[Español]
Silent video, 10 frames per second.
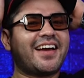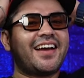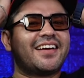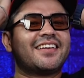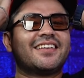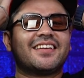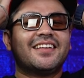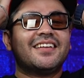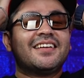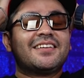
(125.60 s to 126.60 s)
pedo
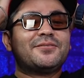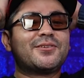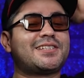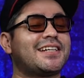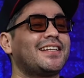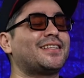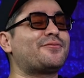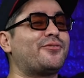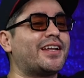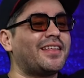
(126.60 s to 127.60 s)
mucha gente es
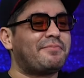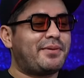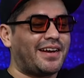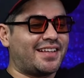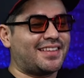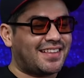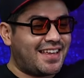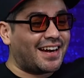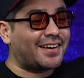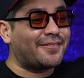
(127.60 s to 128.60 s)
fuera del planeta
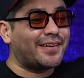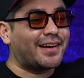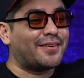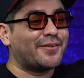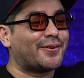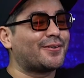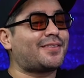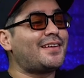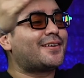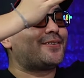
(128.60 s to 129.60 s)
Tierra, güey. A lo mejor no
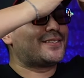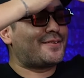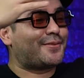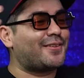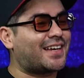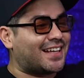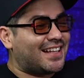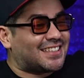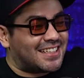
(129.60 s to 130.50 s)
tienen concepto de que la